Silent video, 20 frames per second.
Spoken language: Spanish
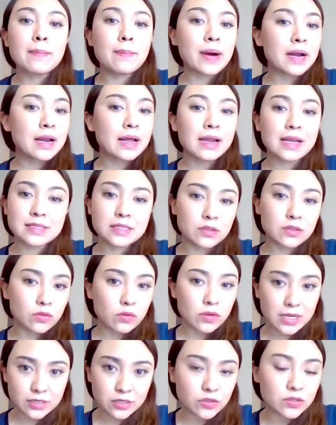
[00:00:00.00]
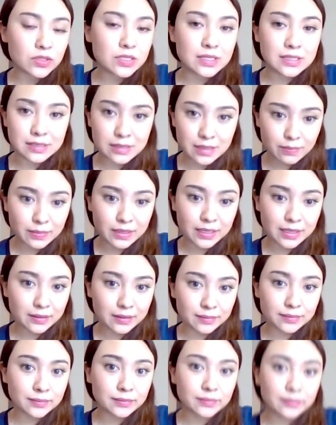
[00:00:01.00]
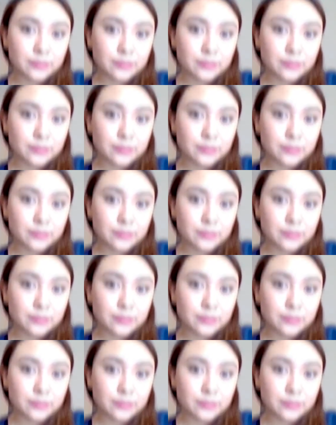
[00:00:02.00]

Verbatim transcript: para la circulación sistémica.